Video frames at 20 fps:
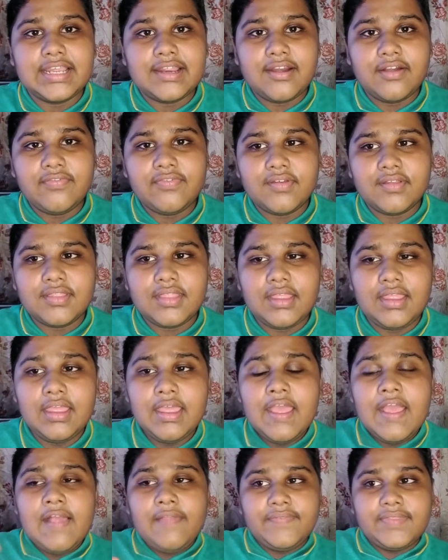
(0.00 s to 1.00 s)
कैसा कर
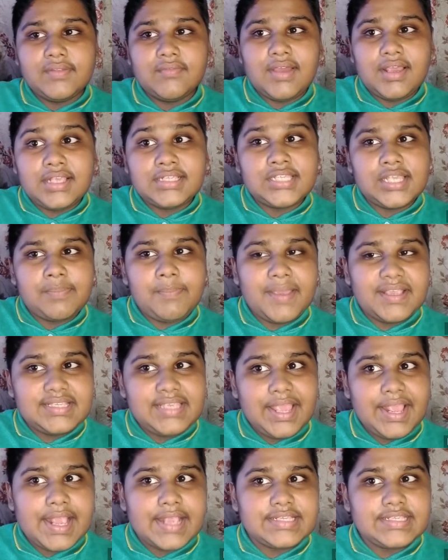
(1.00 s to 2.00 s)
सकते वहाँ से
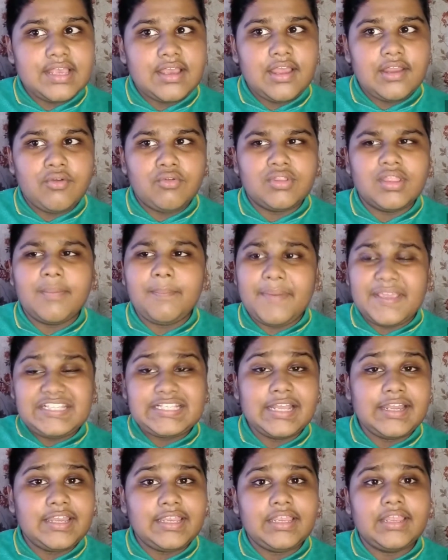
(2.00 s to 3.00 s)
पैसा कैसा होता
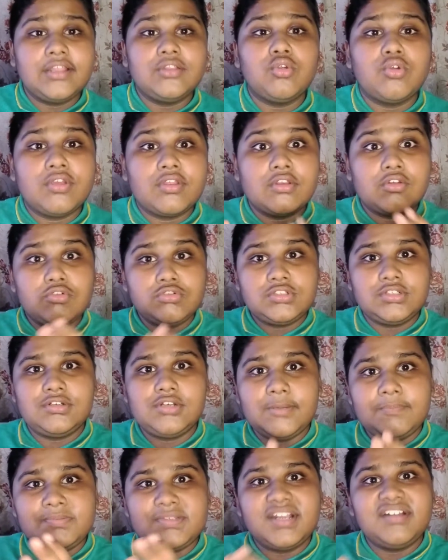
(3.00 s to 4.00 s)
पैसा नहीं है तो
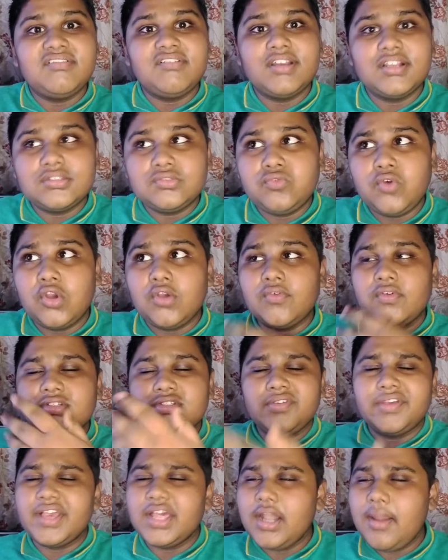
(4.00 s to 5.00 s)
कुछ टिप्स एंड ट्रिक्स
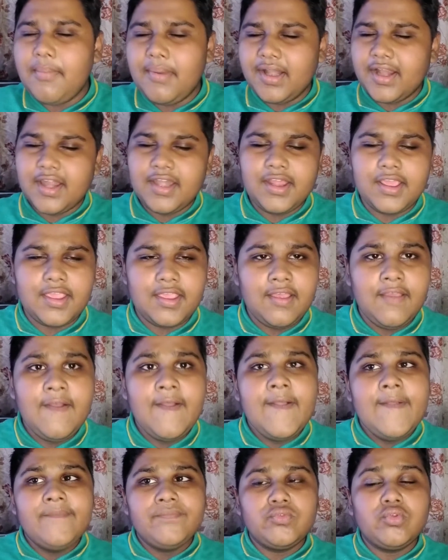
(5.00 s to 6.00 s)
फॉलोअर्स वगैरह बनाने
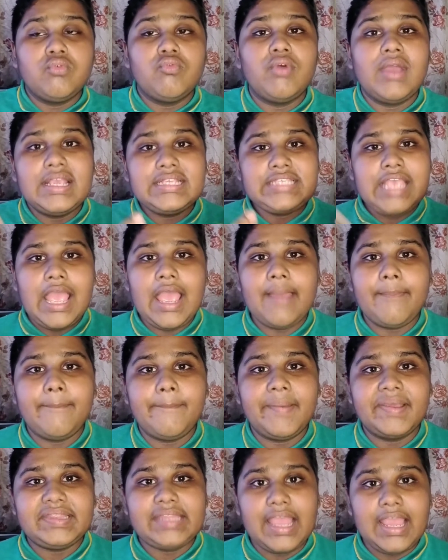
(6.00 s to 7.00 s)
के तो ऐसा
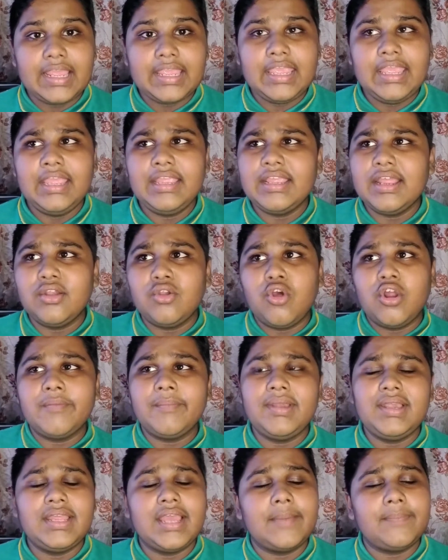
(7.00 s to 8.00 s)
आप बता के या
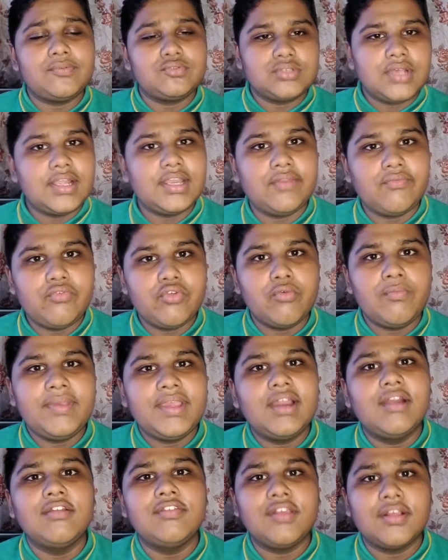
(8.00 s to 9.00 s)
नॉर्मली आप उसका रिव्यू
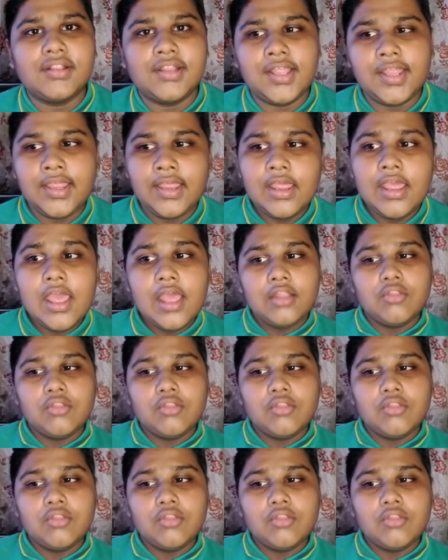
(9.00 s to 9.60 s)
भी कर सकते